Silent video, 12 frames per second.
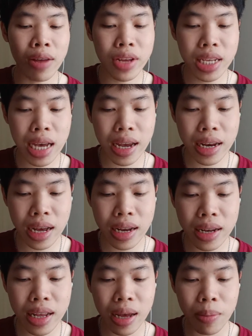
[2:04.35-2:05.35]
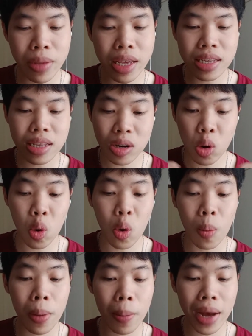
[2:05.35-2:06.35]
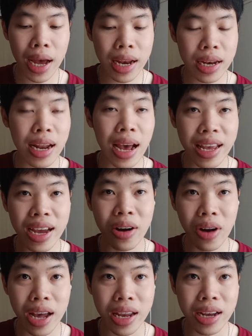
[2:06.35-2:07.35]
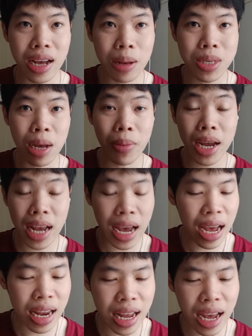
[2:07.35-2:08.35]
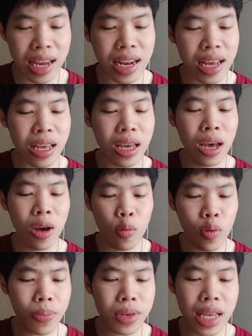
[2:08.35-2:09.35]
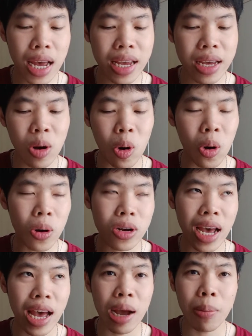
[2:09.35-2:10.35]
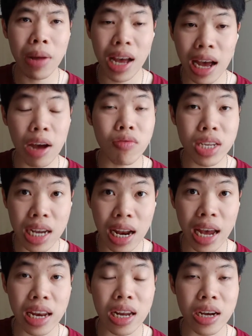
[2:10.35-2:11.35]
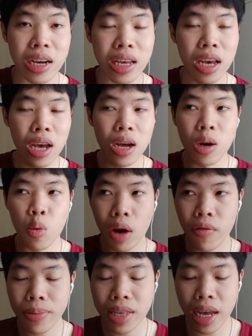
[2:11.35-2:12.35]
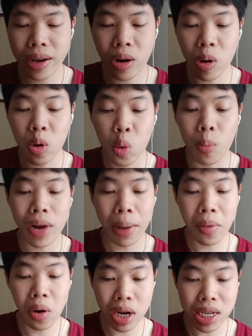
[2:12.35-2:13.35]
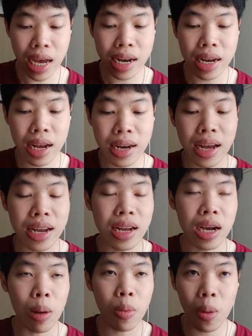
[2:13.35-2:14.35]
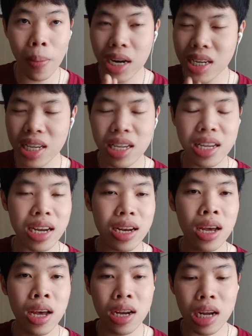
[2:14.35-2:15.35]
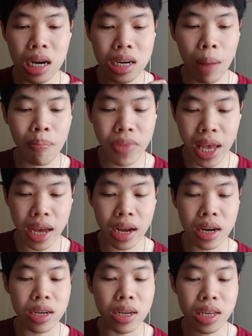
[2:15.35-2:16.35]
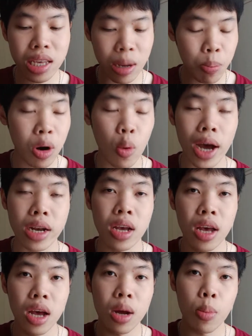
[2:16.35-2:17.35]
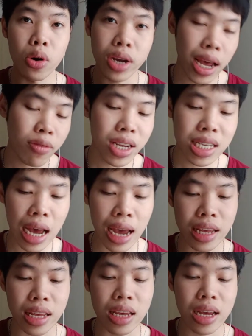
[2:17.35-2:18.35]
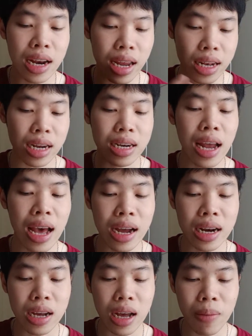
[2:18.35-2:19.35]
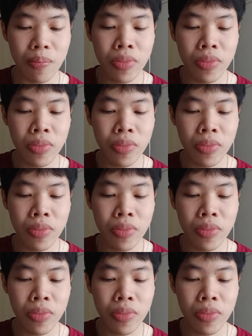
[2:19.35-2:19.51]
นวิจัยนั้นเนี่ยมีสโคปประมาณไหนอย่างไรนะครับ สามารถหาได้ในเว็บไซต์ของทางมหาวิทยาลัยเลย หรือว่าเว็บไซต์ของกลุ่มแลบของอาจารย์ท่านนั้นนะครับ ก็มักจะเขียนถึงตำแหน่งถึงเกียรติประวัติผลงานวิจัยอะไรต่างๆนะครับ